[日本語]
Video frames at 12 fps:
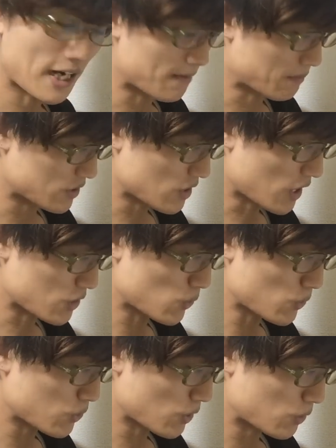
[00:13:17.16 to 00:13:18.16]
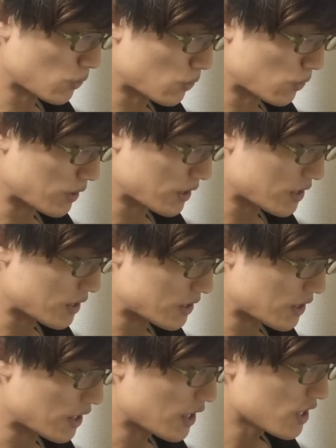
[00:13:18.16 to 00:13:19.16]
にありますなんかそういったところでで
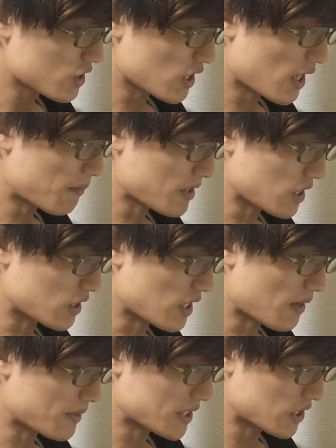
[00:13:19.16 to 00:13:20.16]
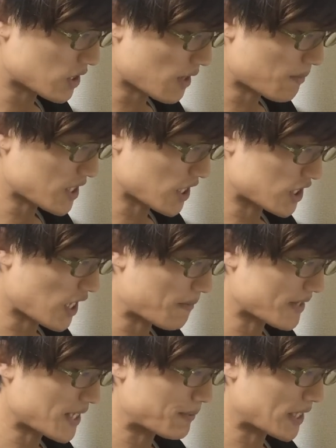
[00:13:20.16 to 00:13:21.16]
すね使いました使いません使えました使え
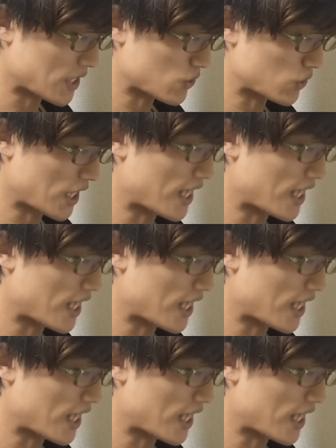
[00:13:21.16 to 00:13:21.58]
ませんみたいなそういっ